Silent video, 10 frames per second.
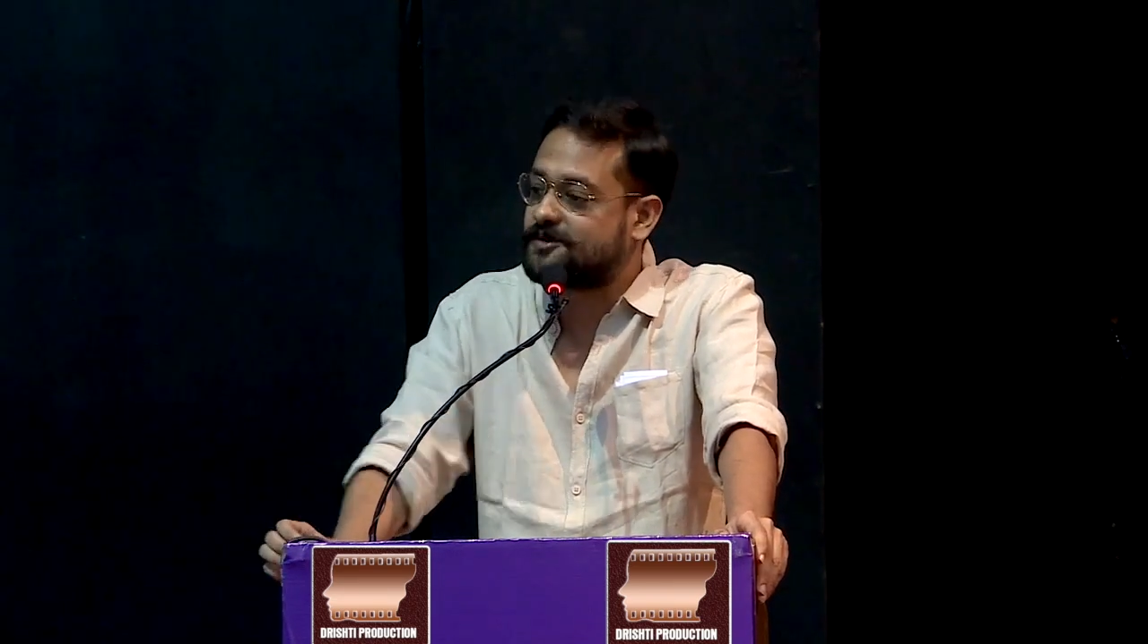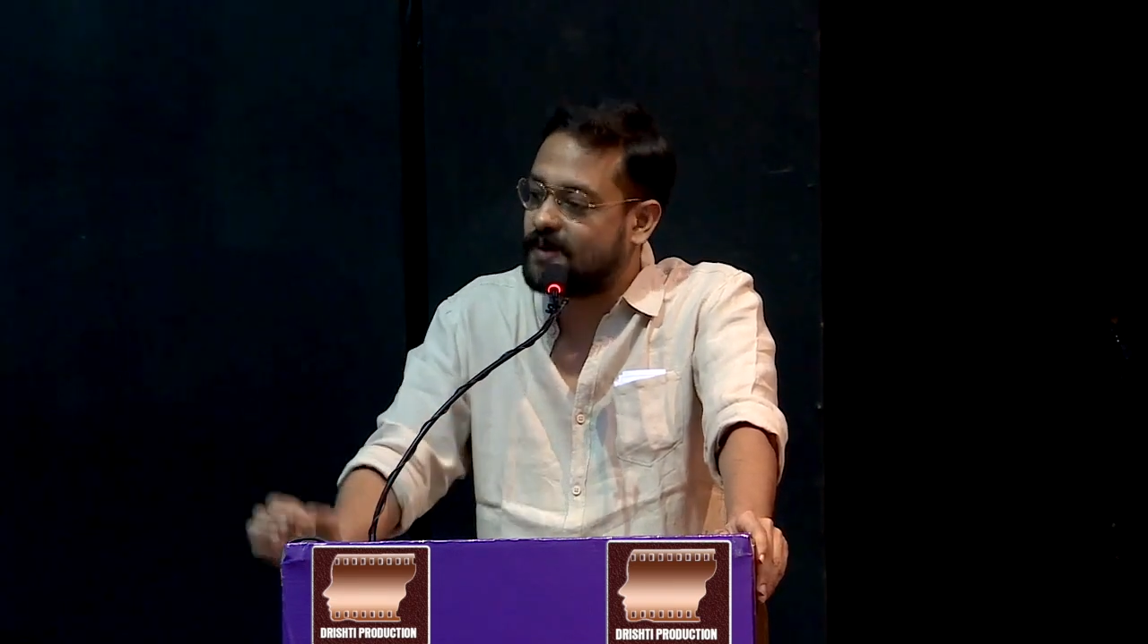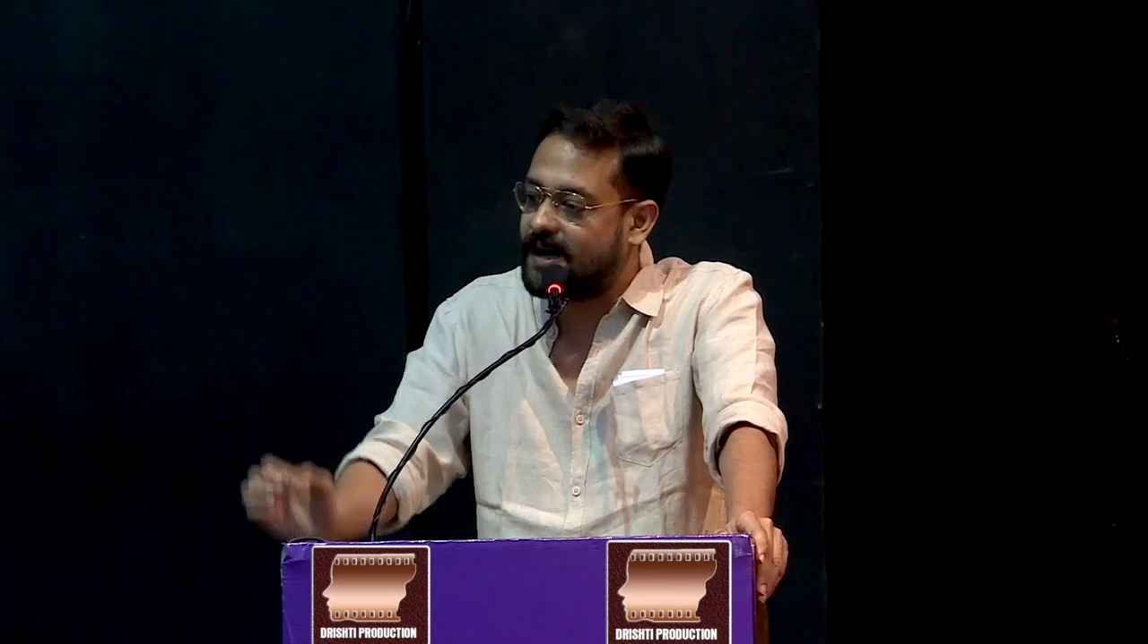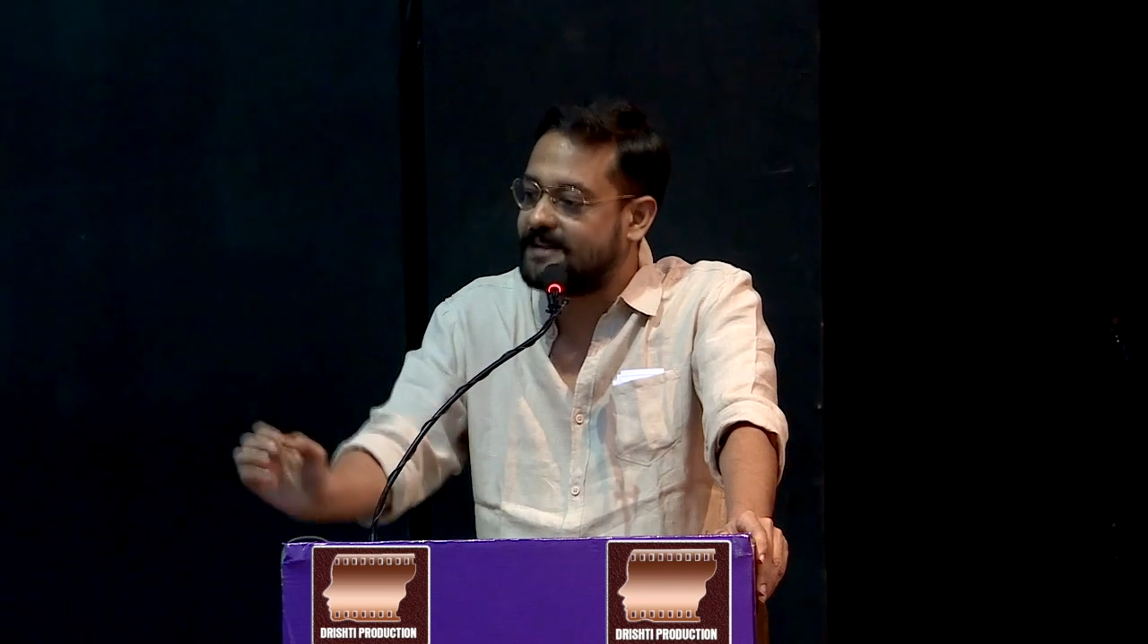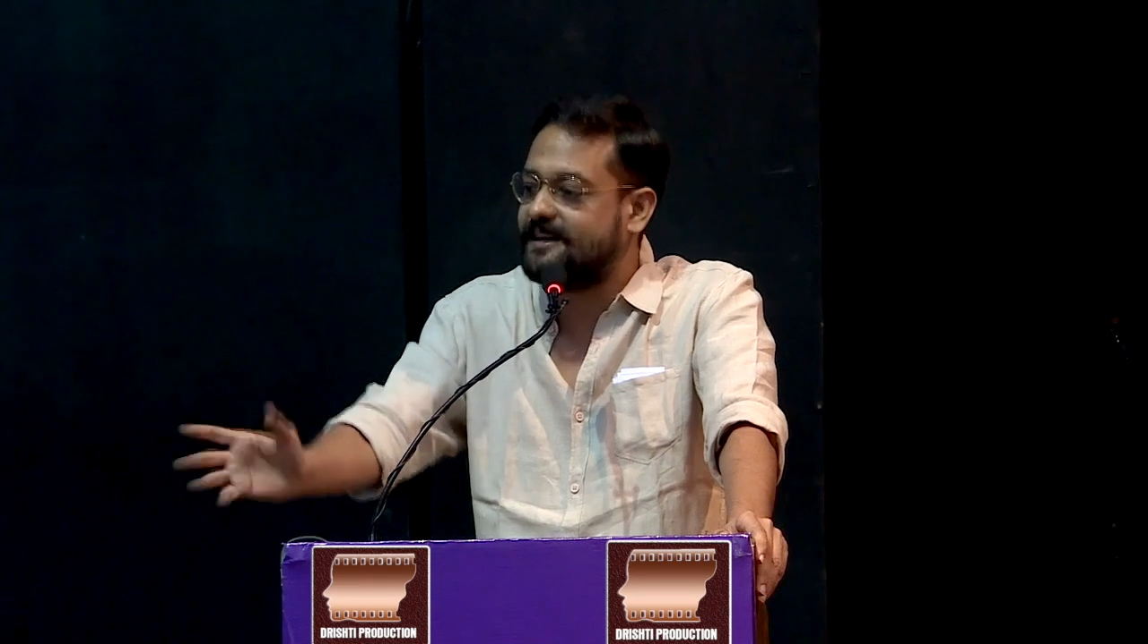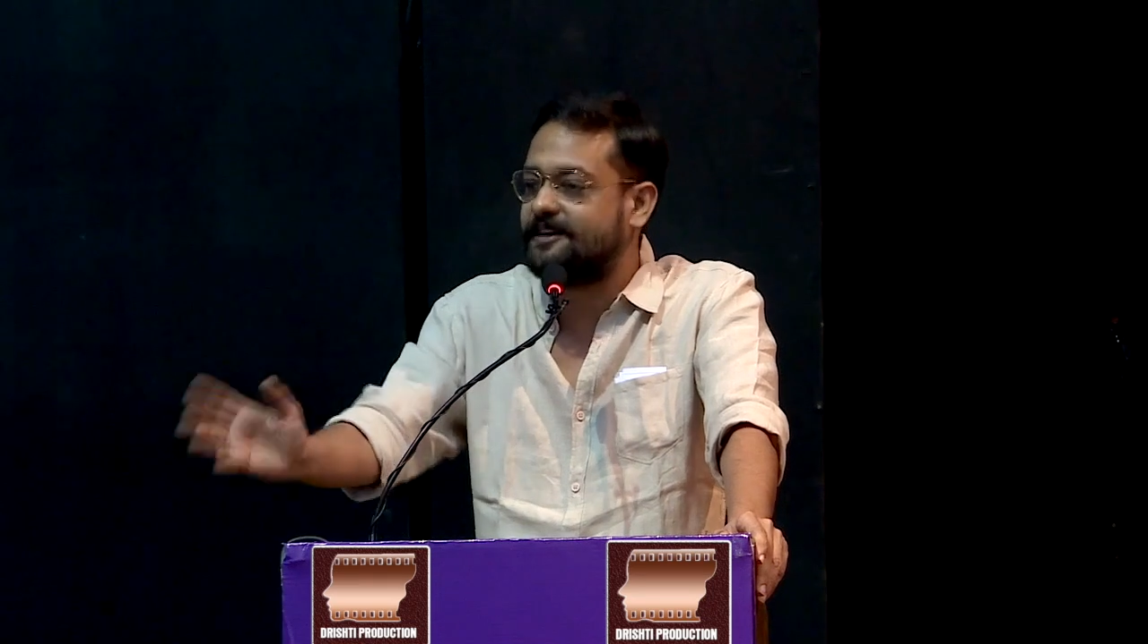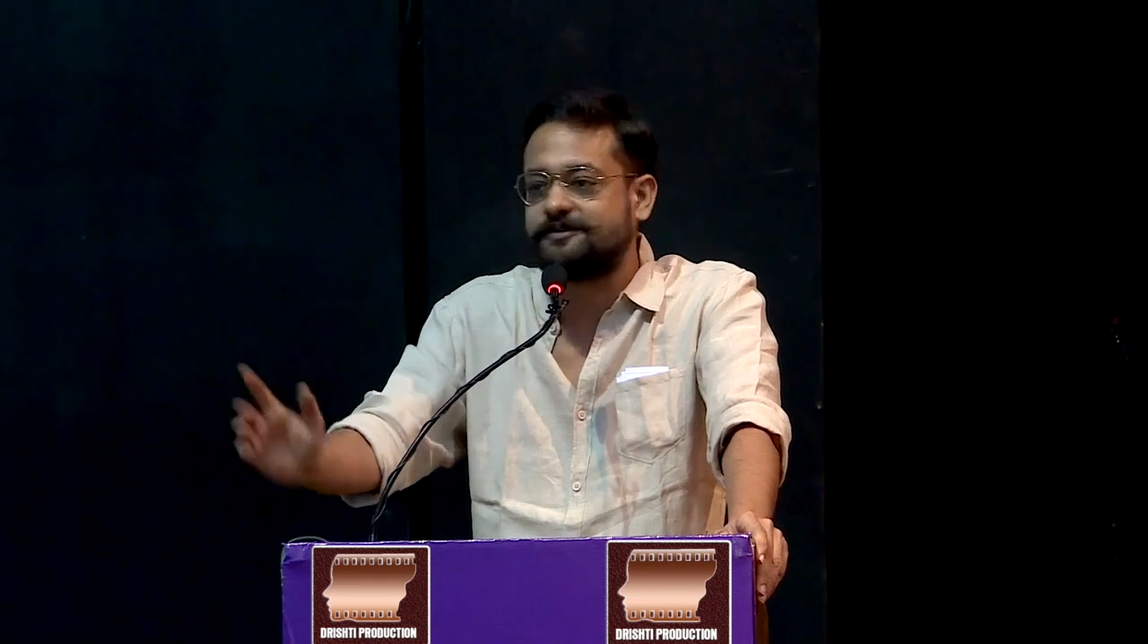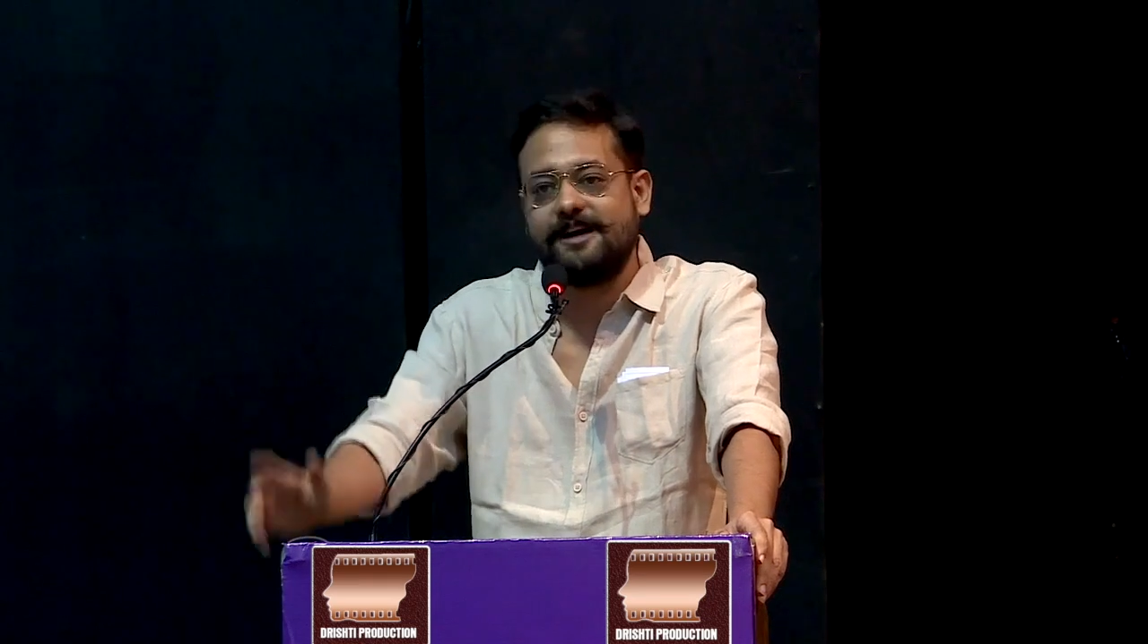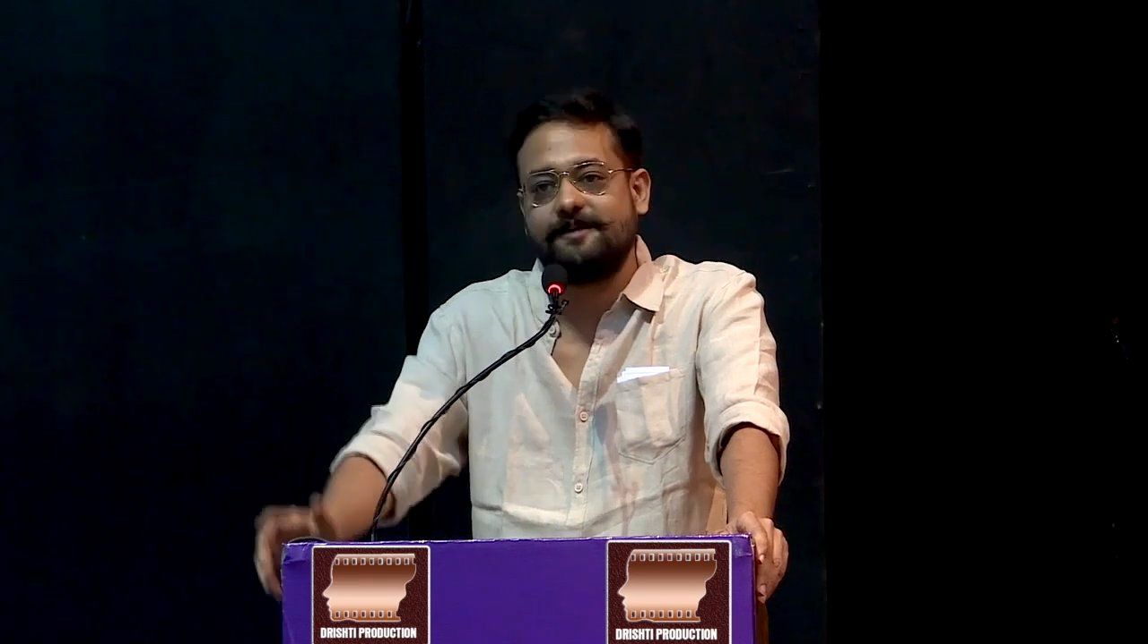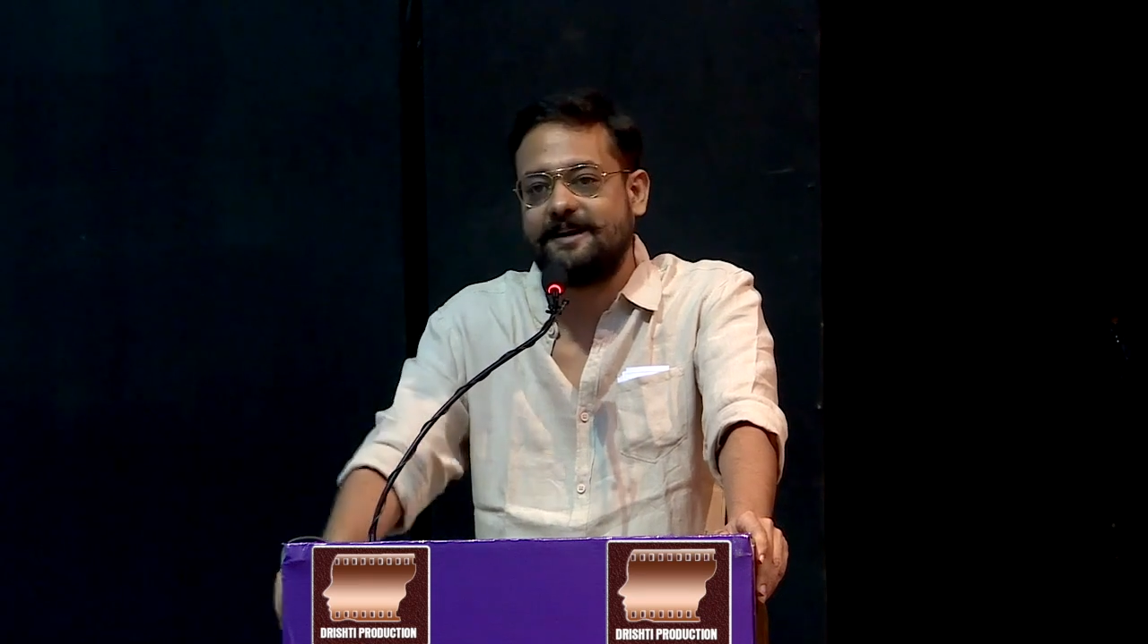स्वाद के
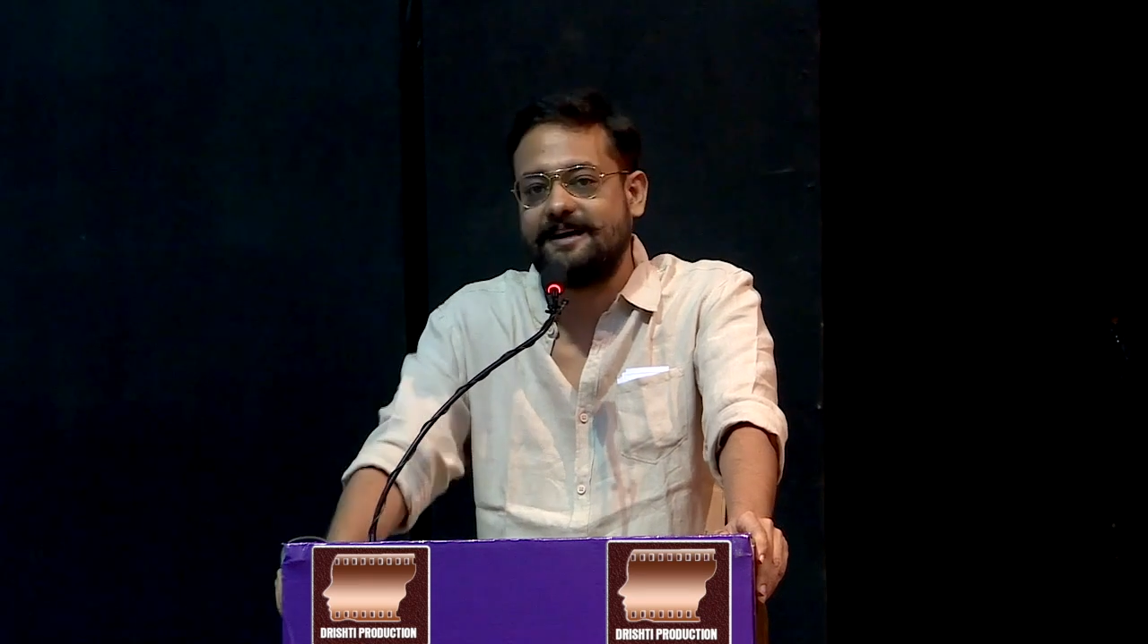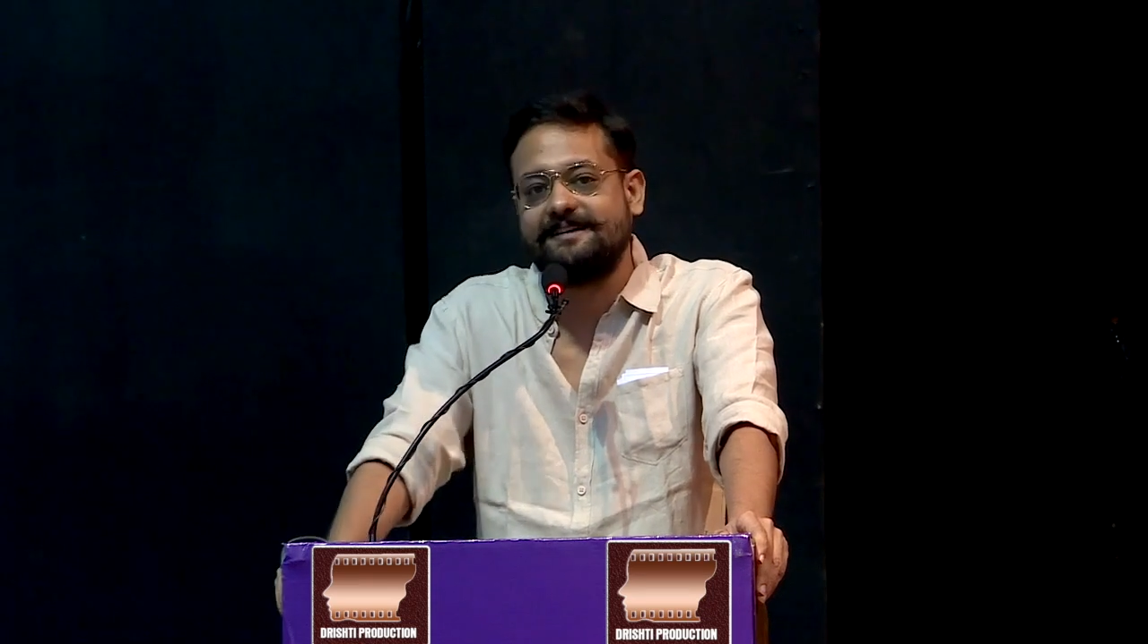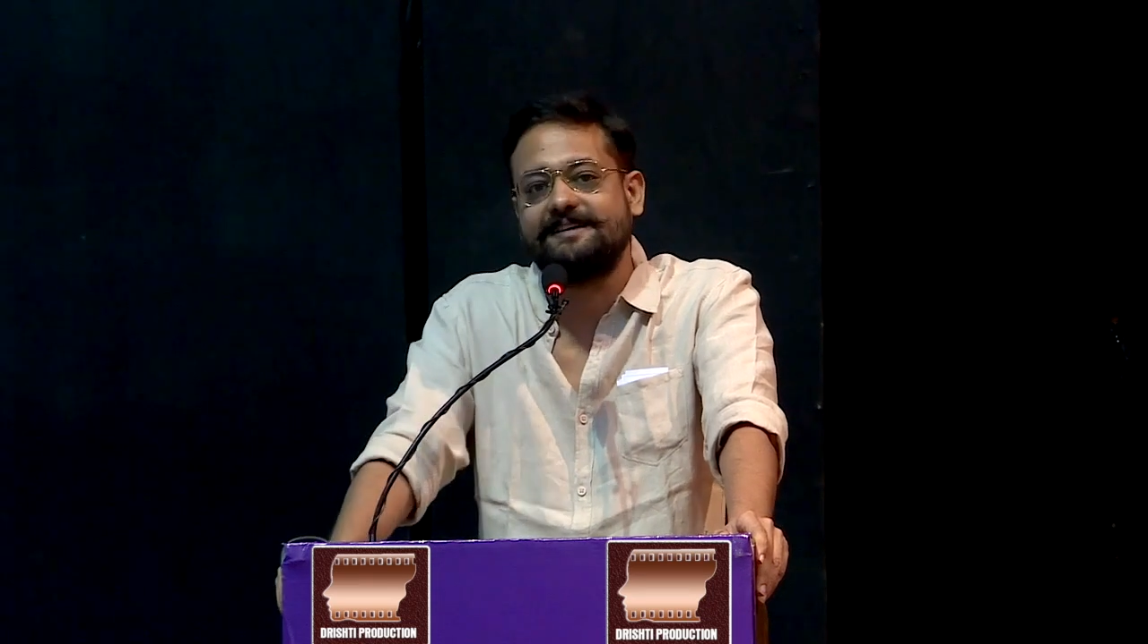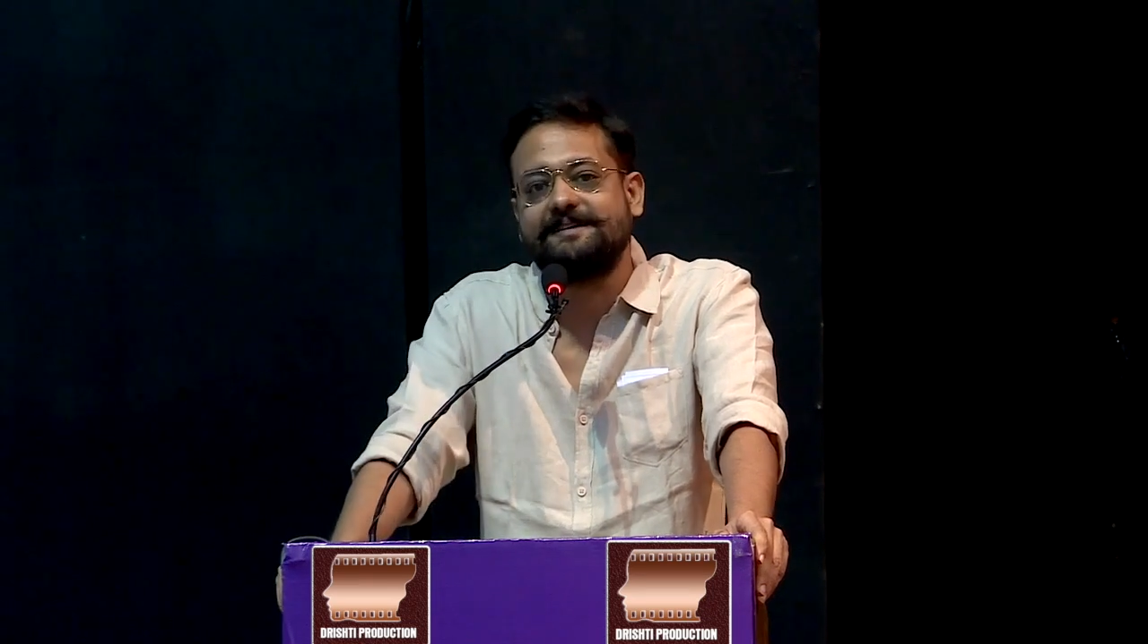अनुसार बनाते